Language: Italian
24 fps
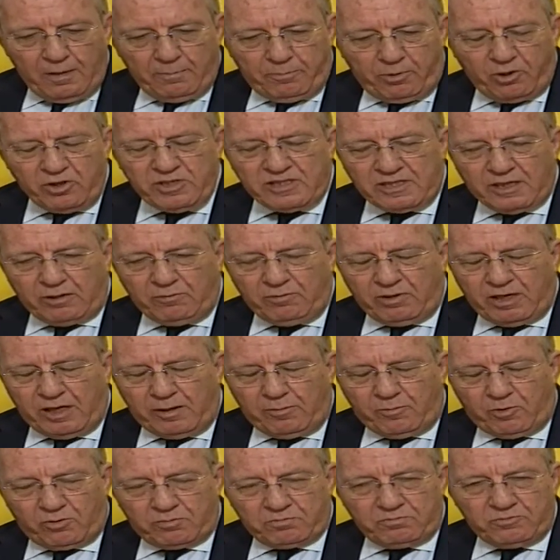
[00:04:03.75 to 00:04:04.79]
Poi
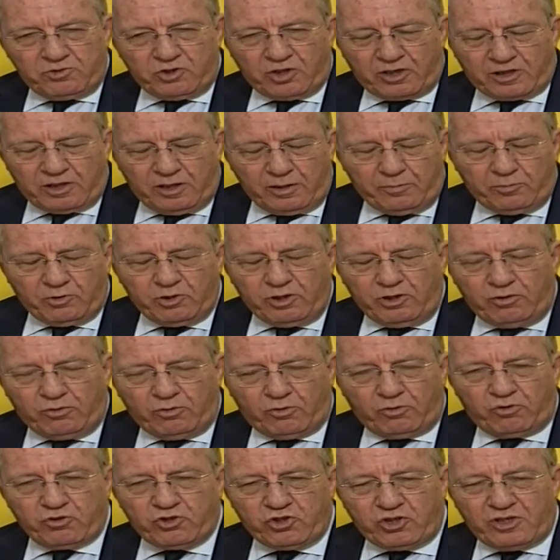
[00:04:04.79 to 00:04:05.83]
seguiremo, cercheremo di
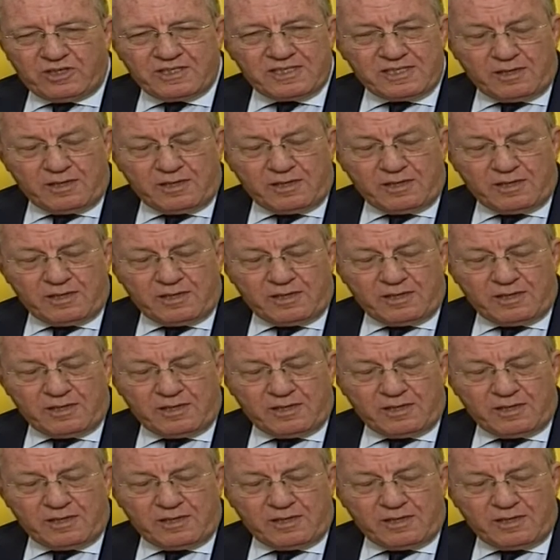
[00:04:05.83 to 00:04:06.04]
conoscere,